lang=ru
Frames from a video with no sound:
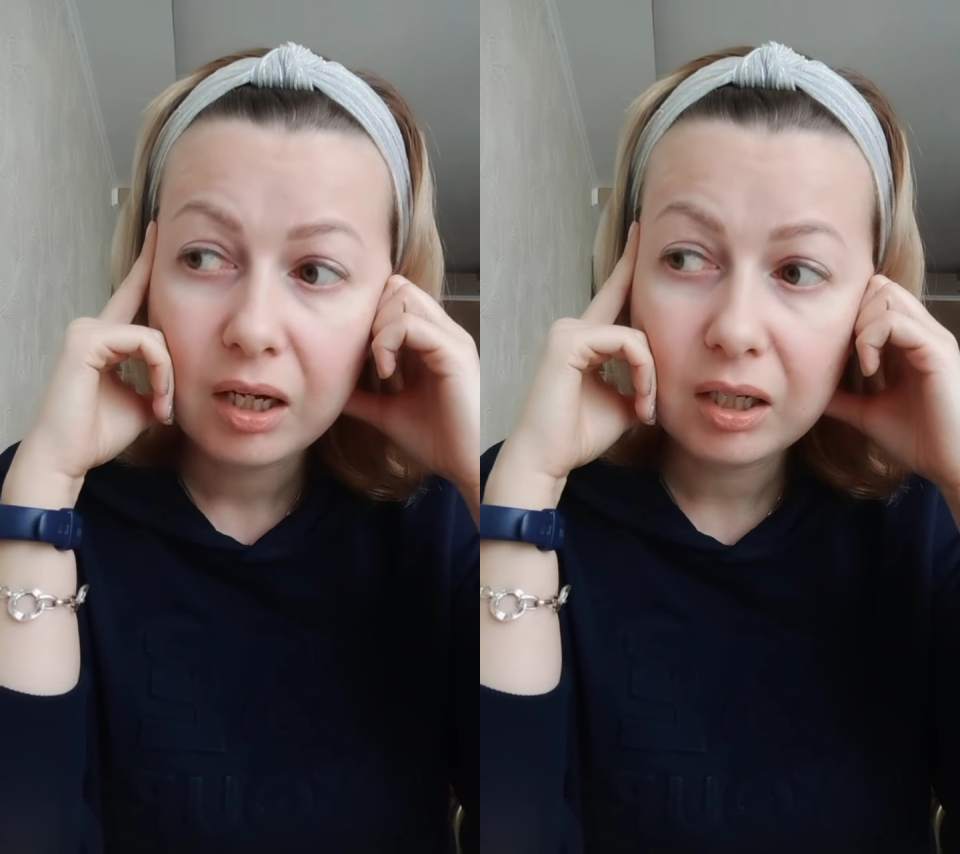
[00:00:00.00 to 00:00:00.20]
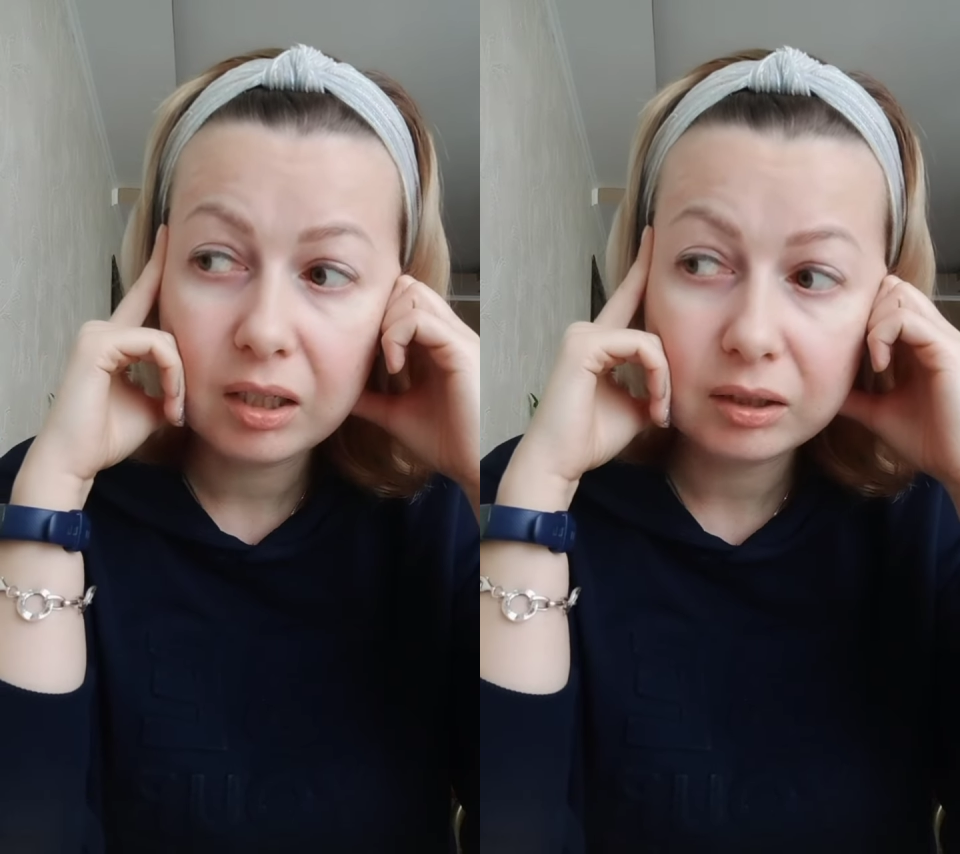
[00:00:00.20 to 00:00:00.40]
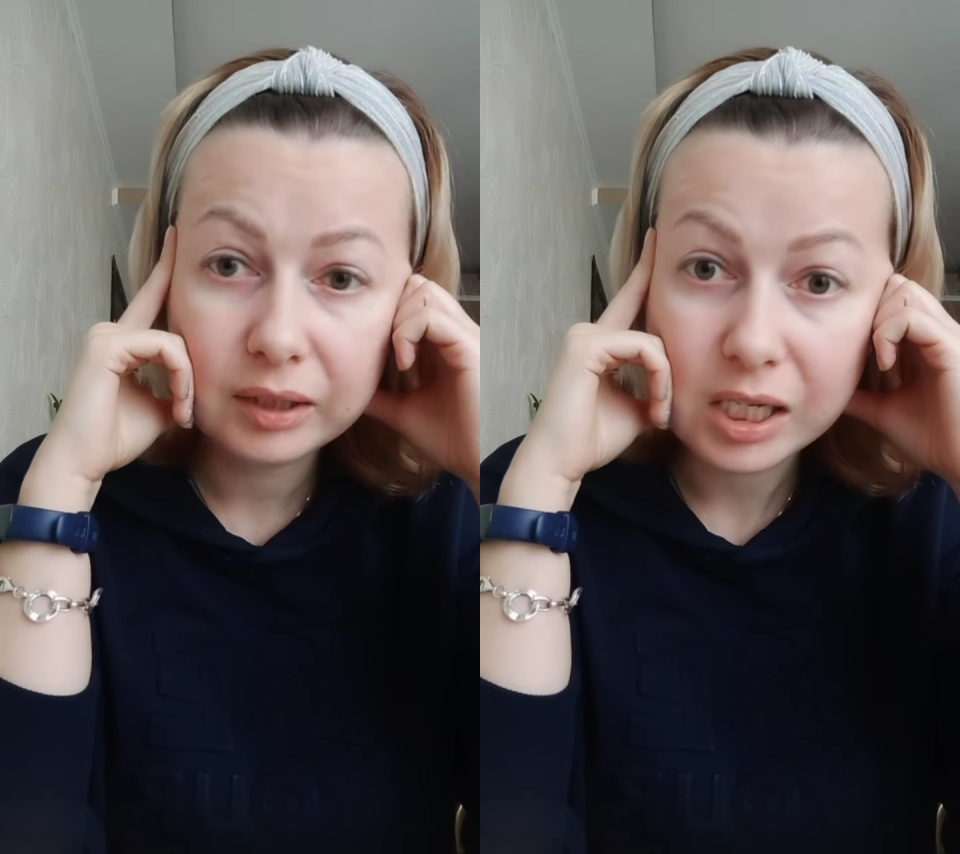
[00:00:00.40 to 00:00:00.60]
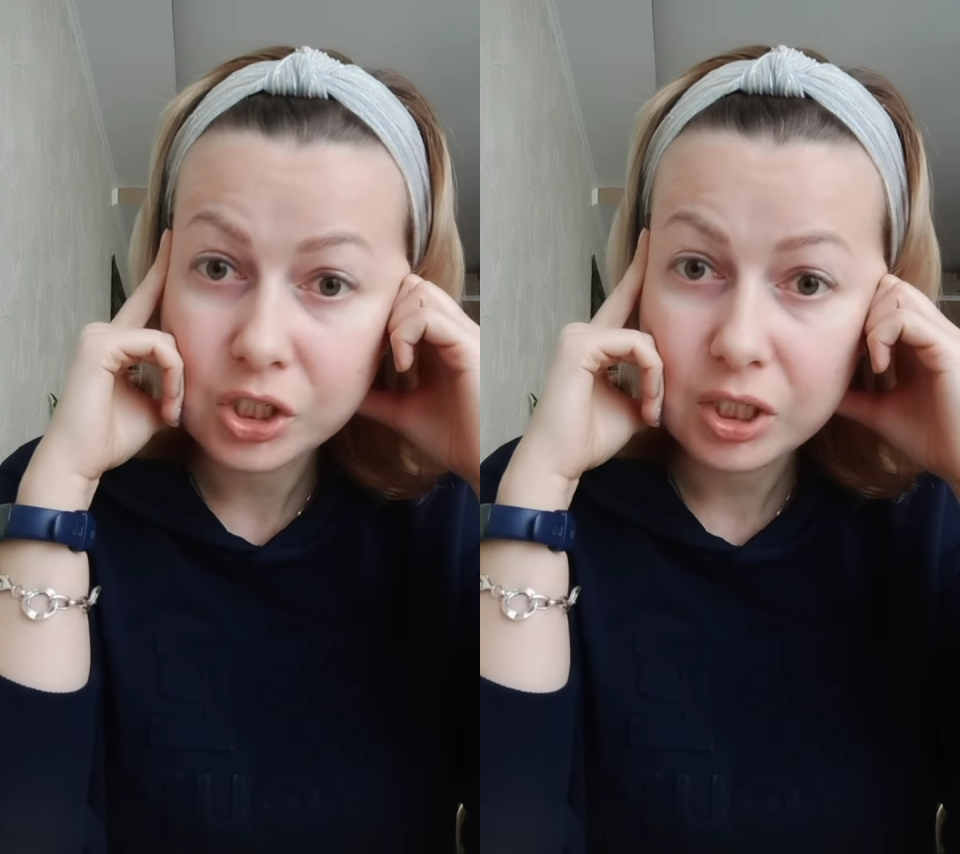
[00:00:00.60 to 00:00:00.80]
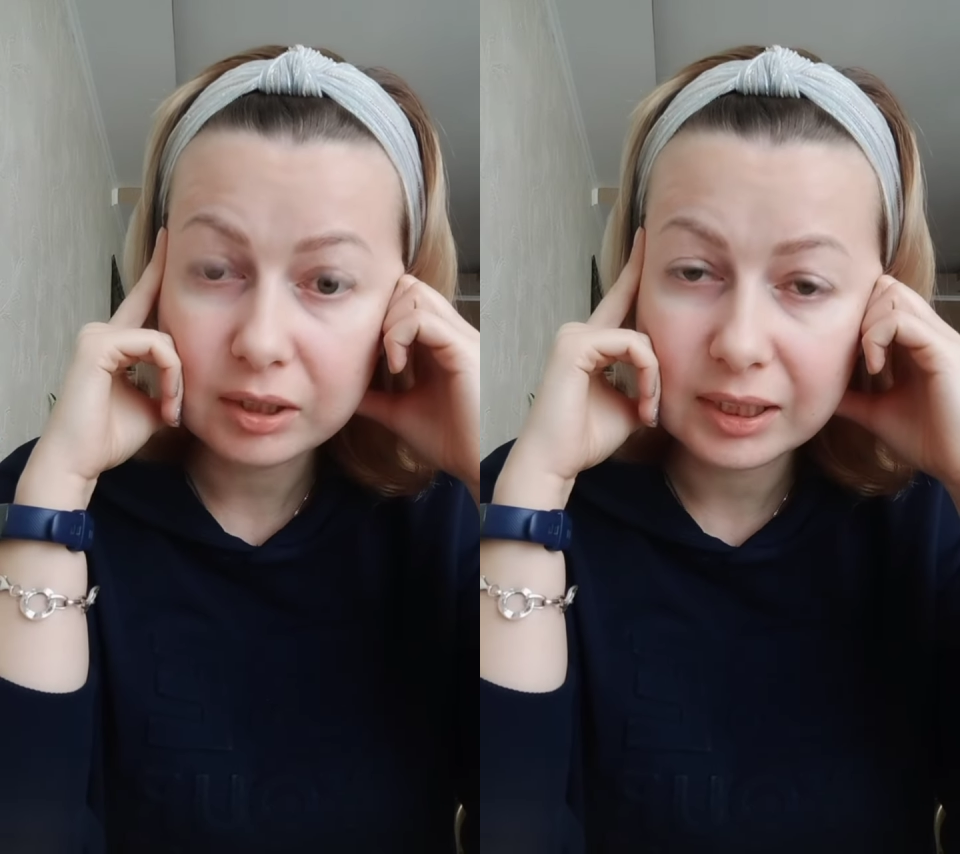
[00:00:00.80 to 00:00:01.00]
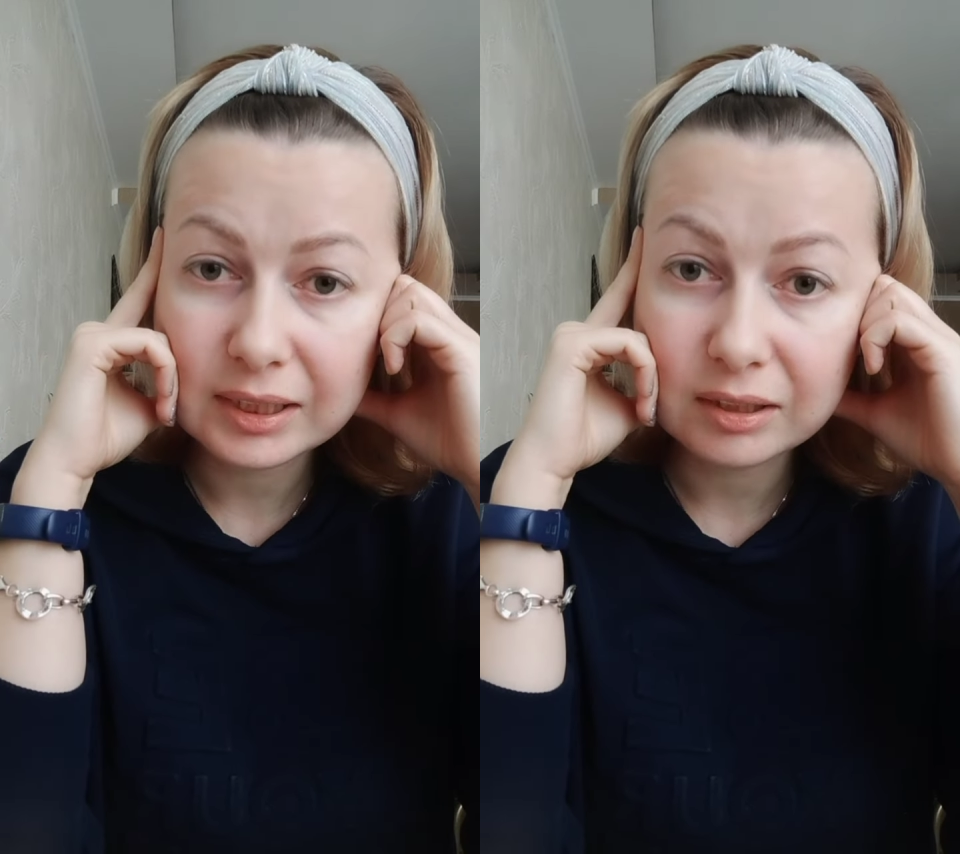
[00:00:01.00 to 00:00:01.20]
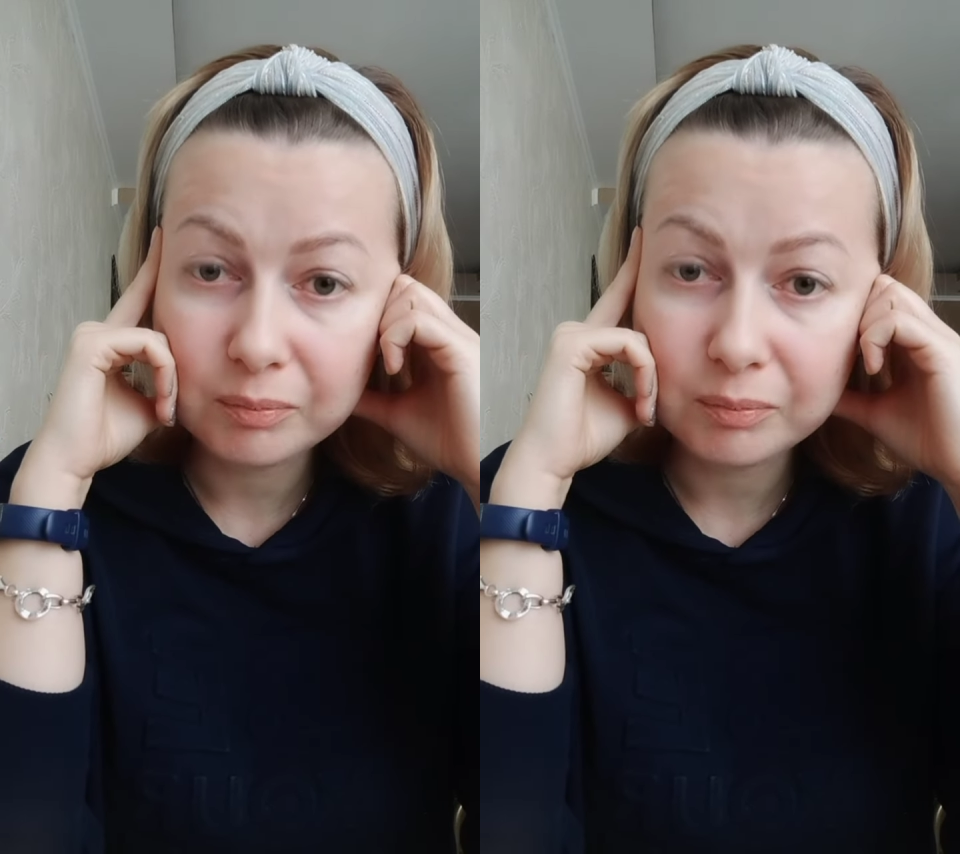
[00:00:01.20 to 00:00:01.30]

э, даже если